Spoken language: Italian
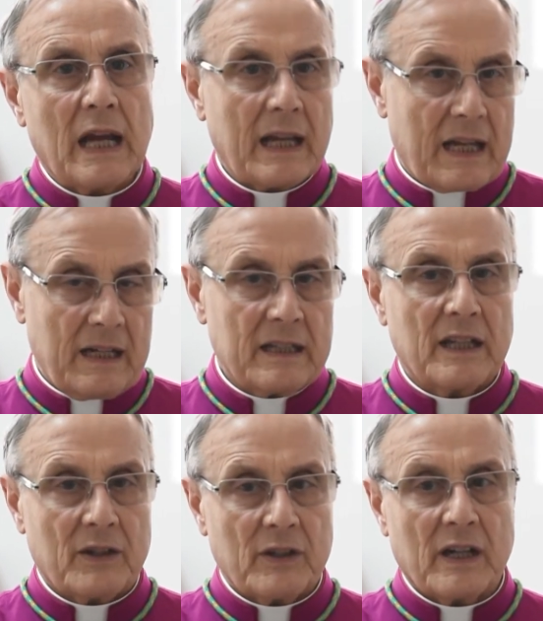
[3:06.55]
anche
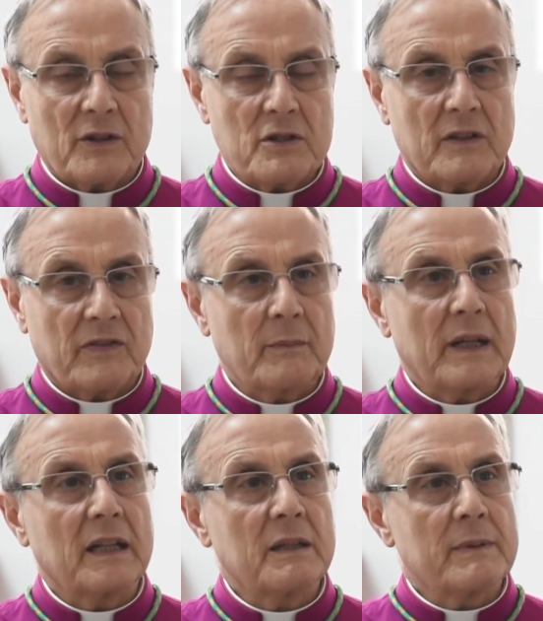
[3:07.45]
all'interno delle nostre
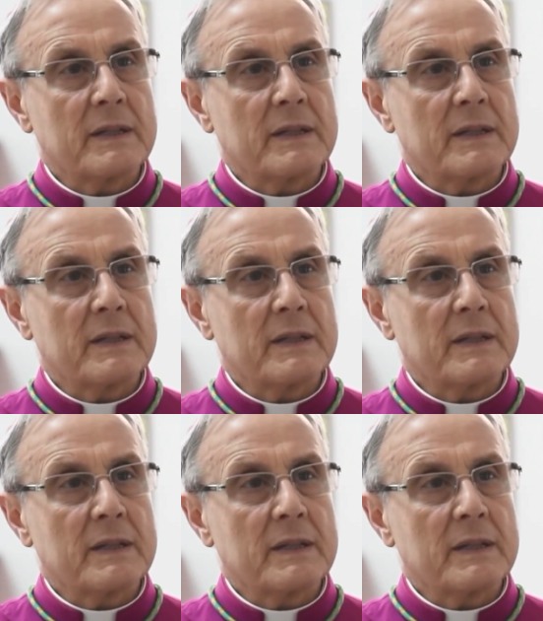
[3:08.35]
famiglie di